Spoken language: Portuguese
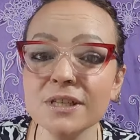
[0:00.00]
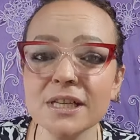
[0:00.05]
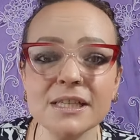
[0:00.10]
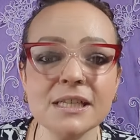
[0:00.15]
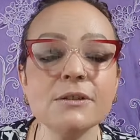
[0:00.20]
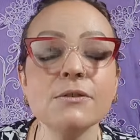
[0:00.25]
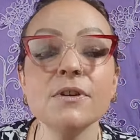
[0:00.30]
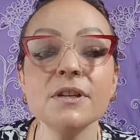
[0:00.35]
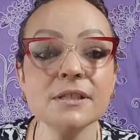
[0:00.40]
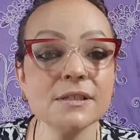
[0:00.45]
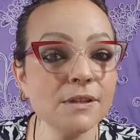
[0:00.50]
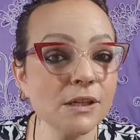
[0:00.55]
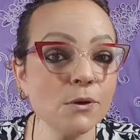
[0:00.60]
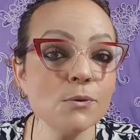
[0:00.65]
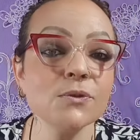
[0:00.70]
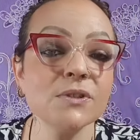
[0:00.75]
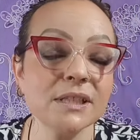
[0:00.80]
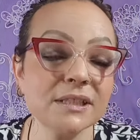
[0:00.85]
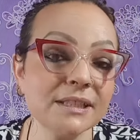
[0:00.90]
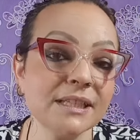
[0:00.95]
esse você
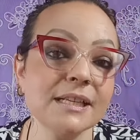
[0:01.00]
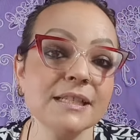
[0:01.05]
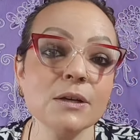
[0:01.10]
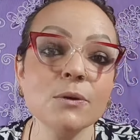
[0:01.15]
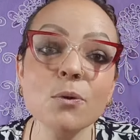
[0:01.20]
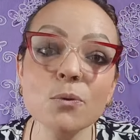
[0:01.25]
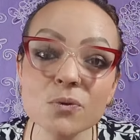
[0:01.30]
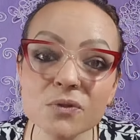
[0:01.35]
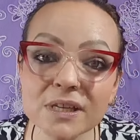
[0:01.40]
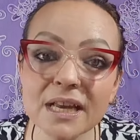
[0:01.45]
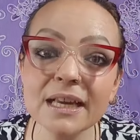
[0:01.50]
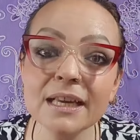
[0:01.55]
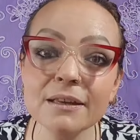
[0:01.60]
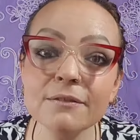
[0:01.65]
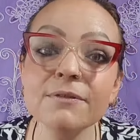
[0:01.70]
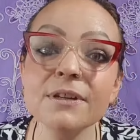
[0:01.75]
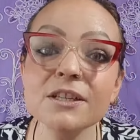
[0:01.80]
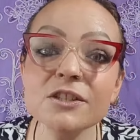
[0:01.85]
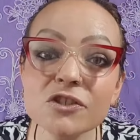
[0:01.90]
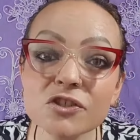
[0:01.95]
com certeza consegue
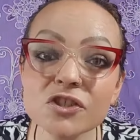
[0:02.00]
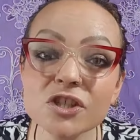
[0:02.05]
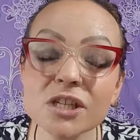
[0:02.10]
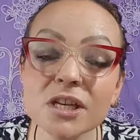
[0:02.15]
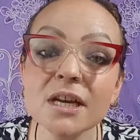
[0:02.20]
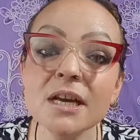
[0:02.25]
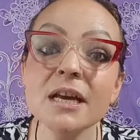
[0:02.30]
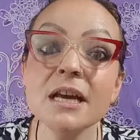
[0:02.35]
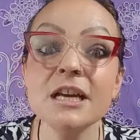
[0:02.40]
investir.